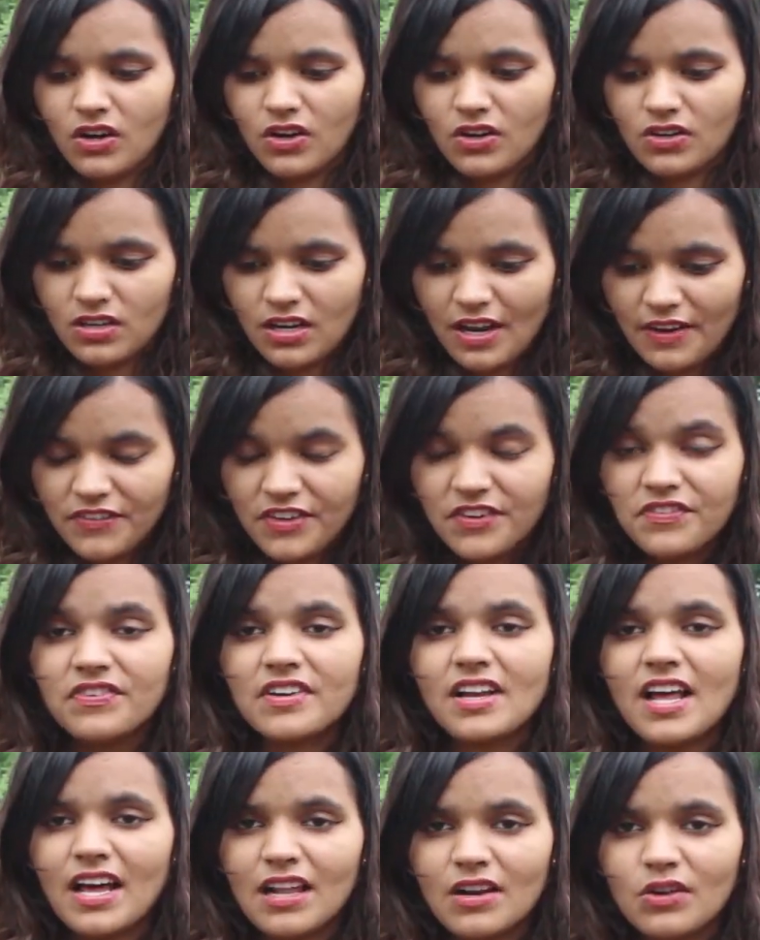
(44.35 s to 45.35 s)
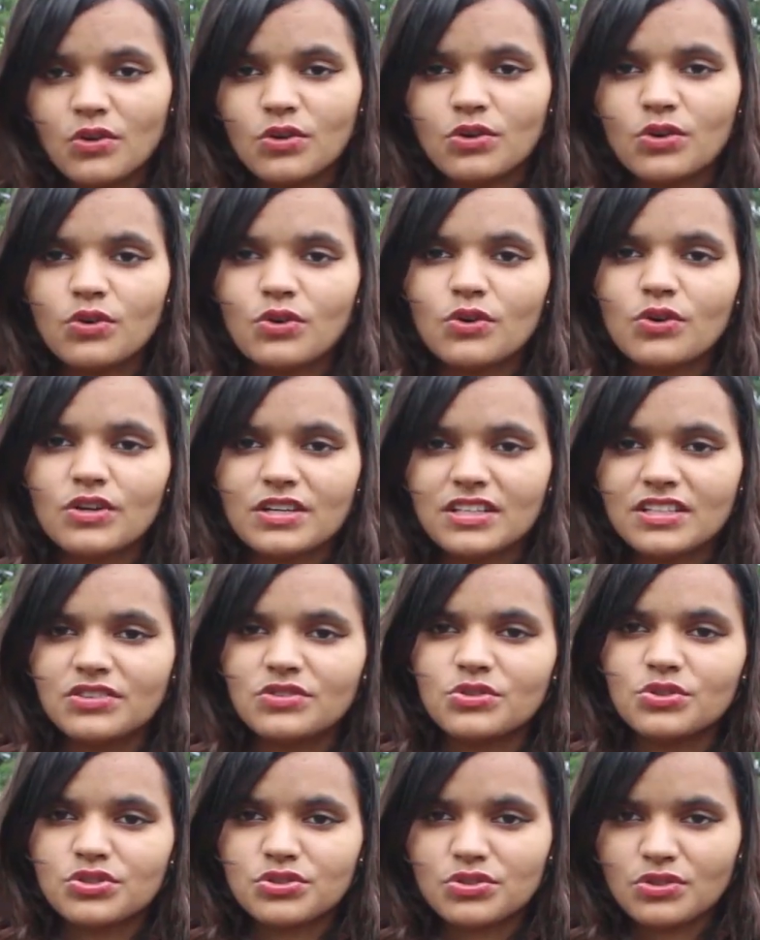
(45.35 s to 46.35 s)
और अभी फ़िलहाल उन लोगों ने
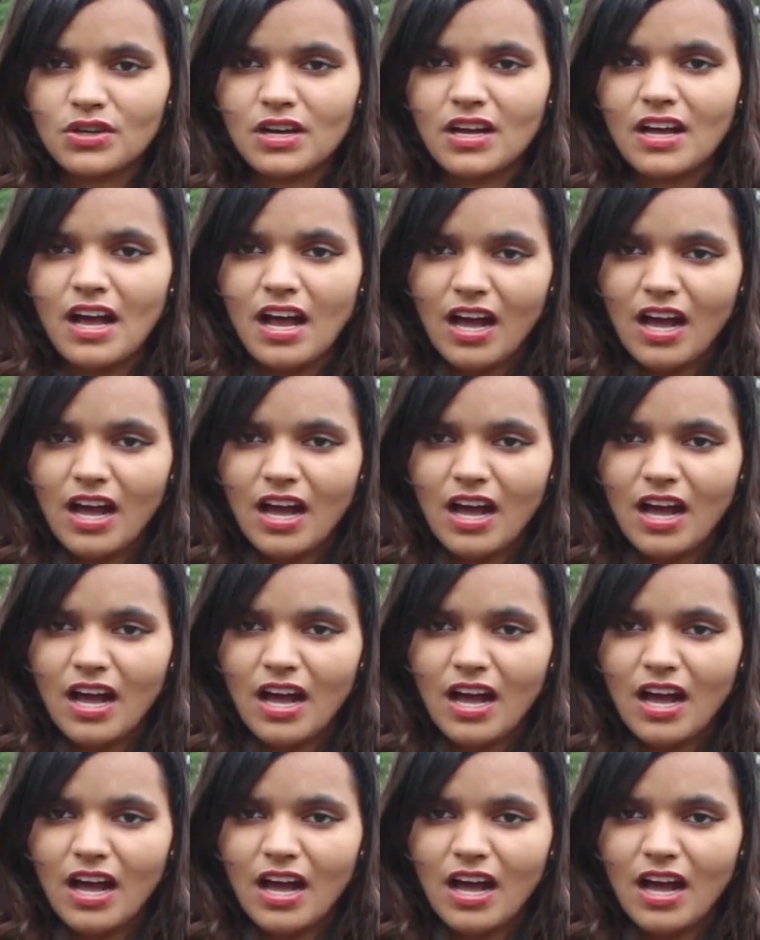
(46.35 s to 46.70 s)
दोस्तों